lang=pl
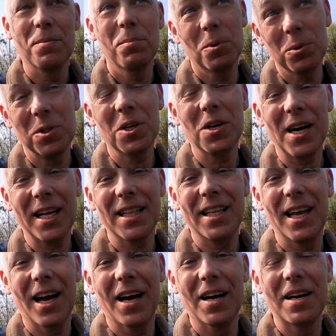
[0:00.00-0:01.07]
Półtora
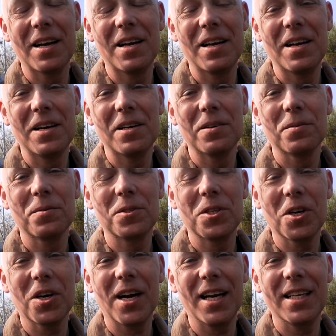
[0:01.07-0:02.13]
dnia.
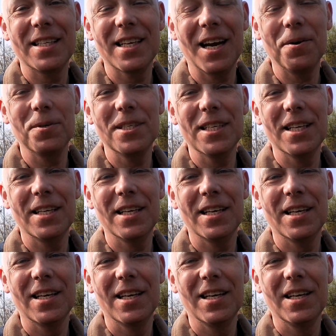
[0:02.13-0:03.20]
Wczoraj cały dzień
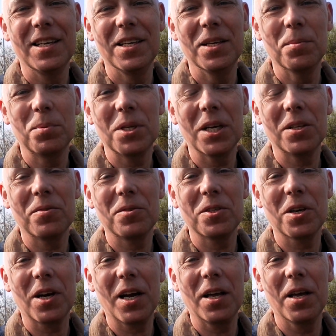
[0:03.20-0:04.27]
i
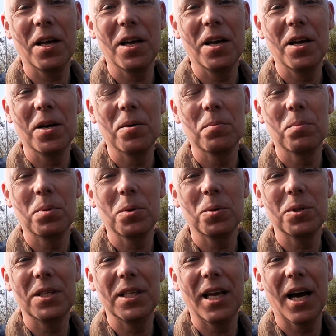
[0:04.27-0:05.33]
przedwczoraj
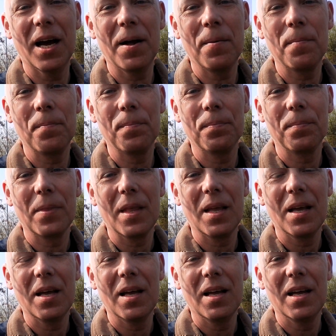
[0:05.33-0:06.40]
pół dnia.
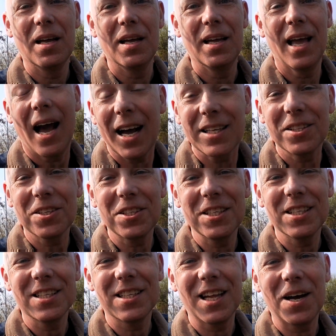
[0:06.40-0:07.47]
Jak to
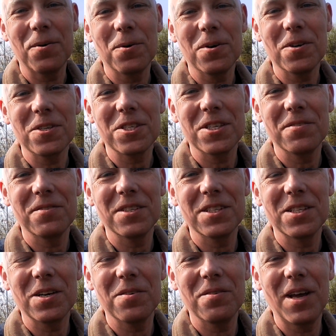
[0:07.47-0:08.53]
się stało, że
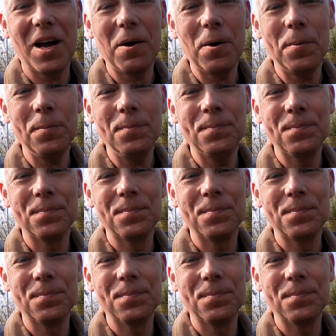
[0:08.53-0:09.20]
wyzdrowiałem?